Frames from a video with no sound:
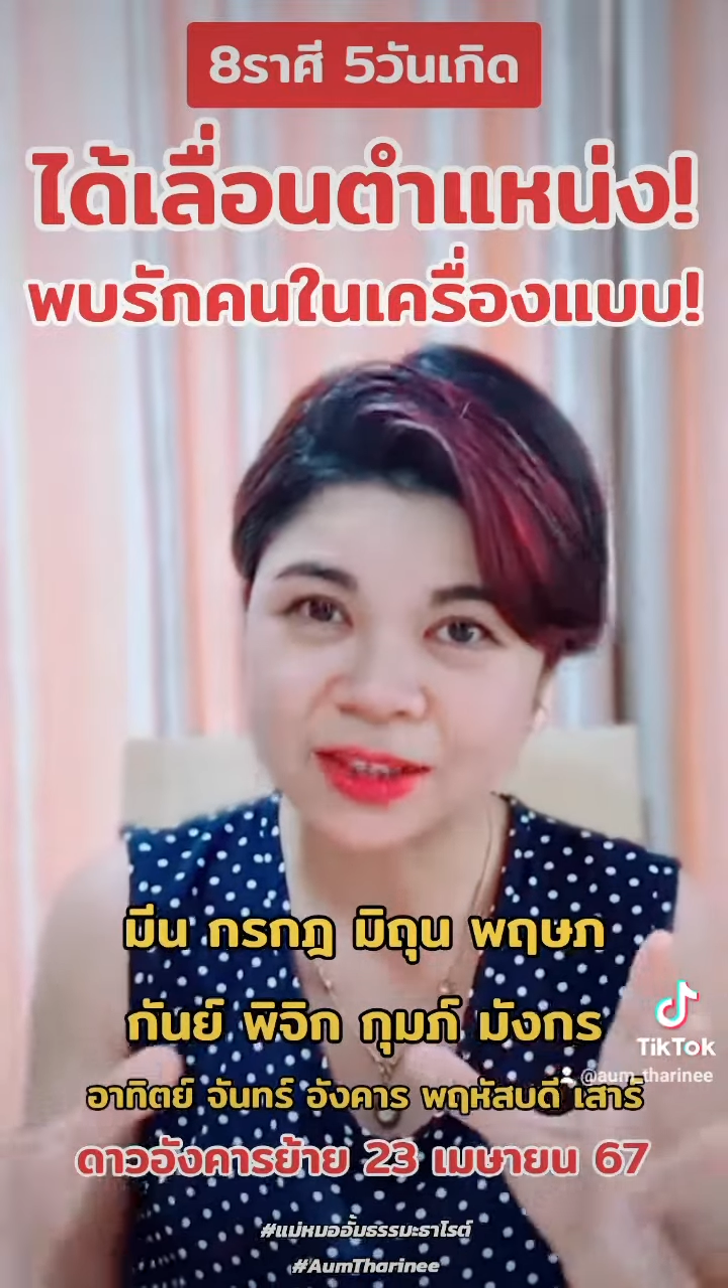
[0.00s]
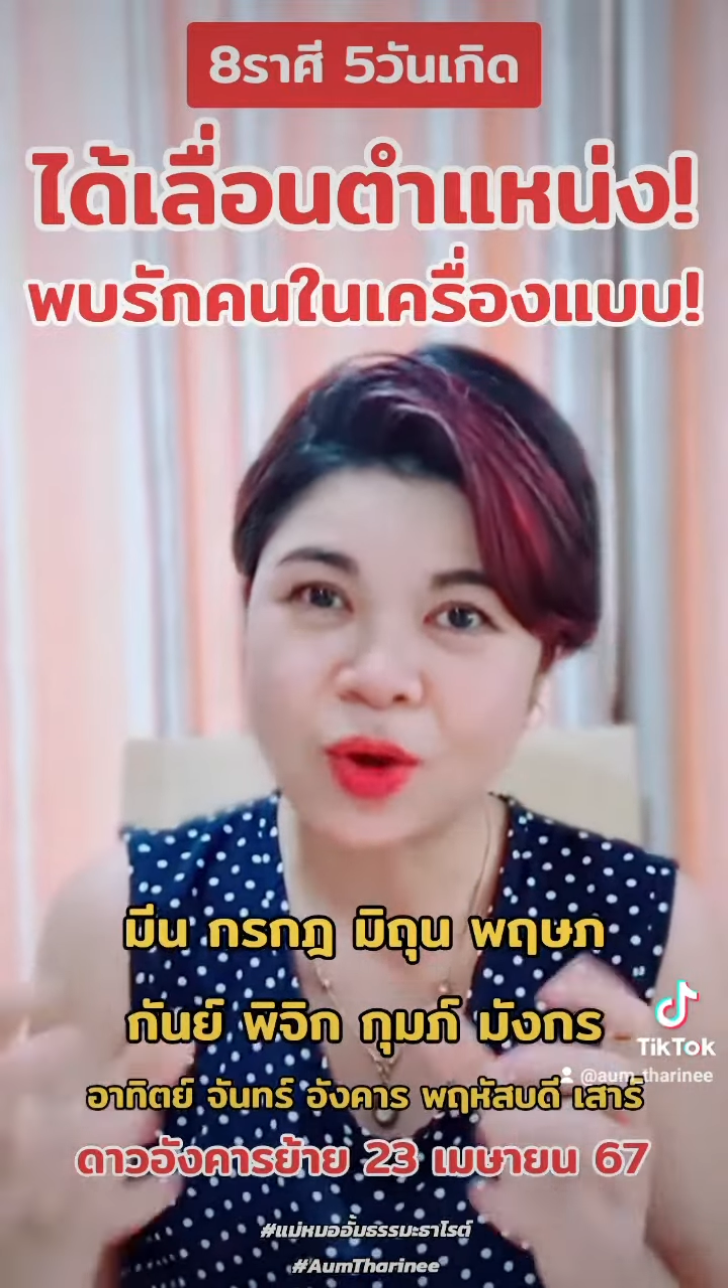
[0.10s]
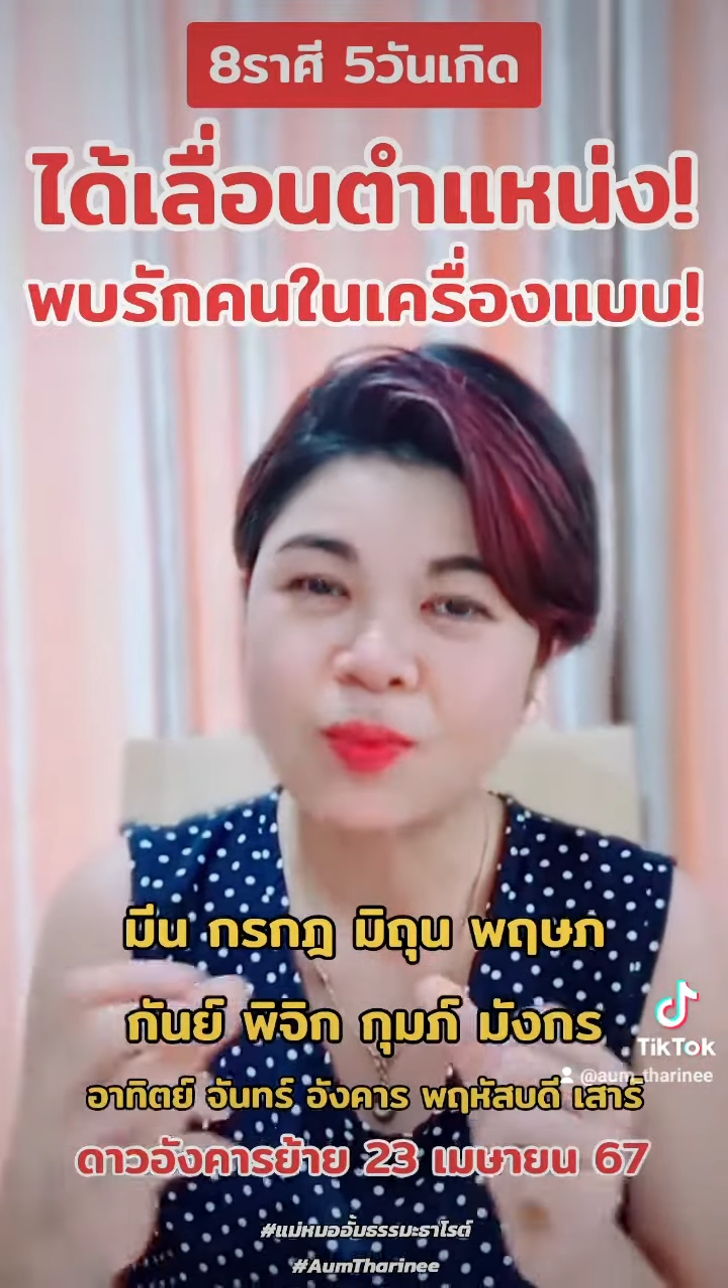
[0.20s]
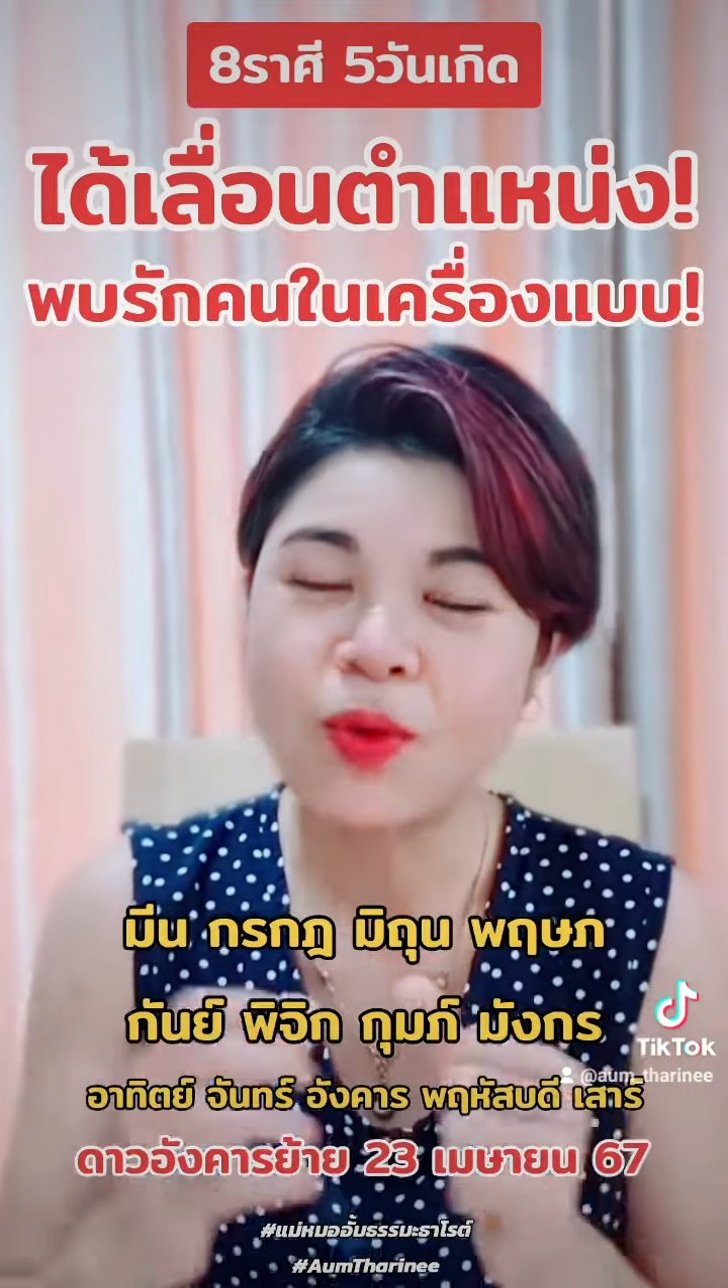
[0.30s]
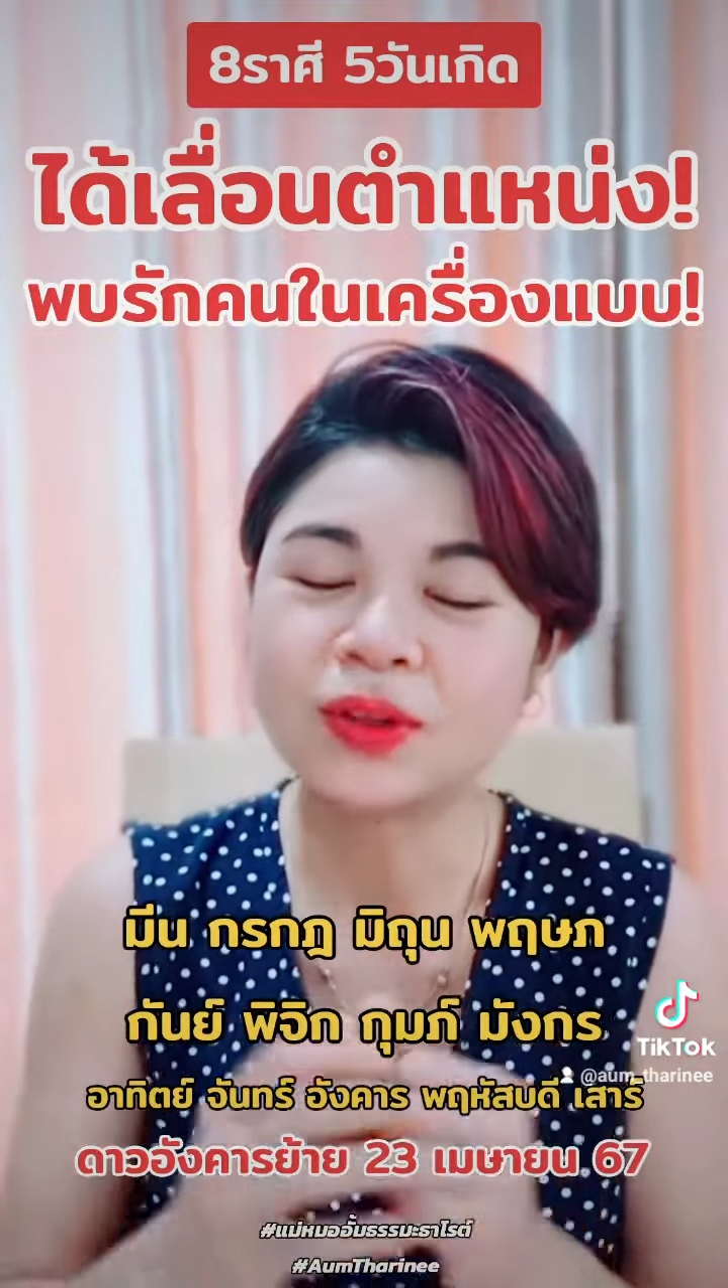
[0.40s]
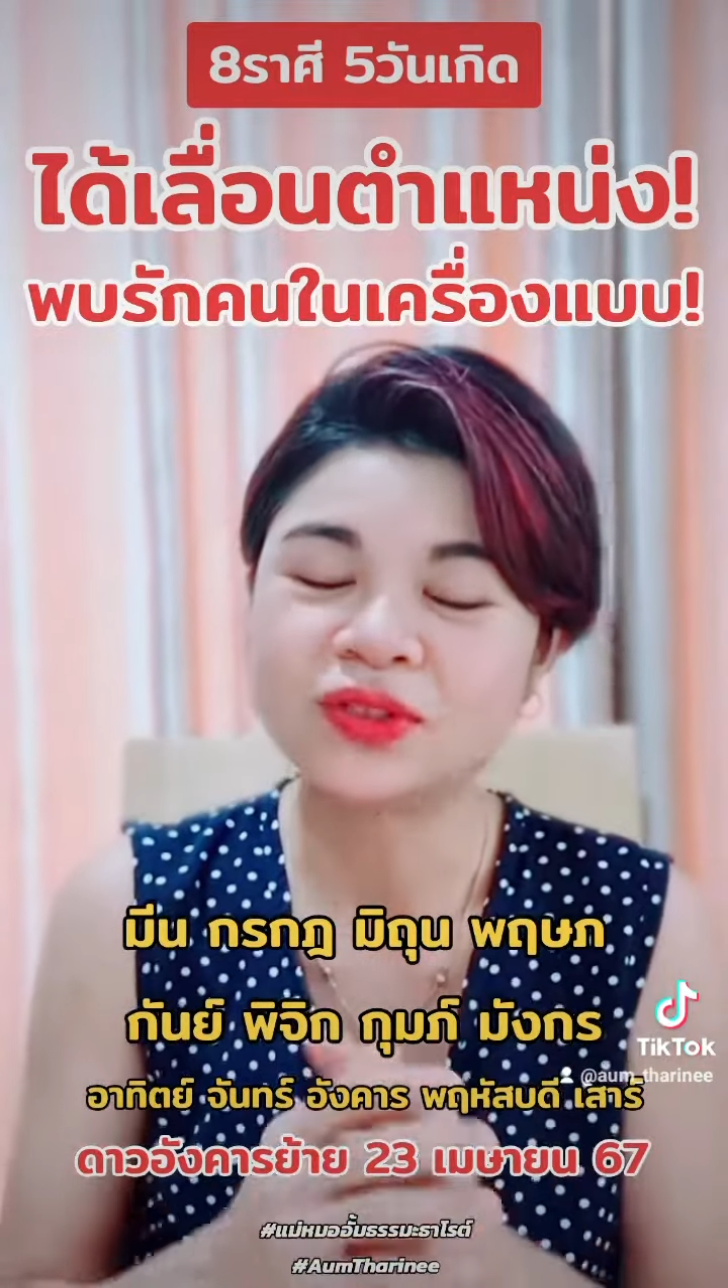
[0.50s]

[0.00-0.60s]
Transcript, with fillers: ส่งผล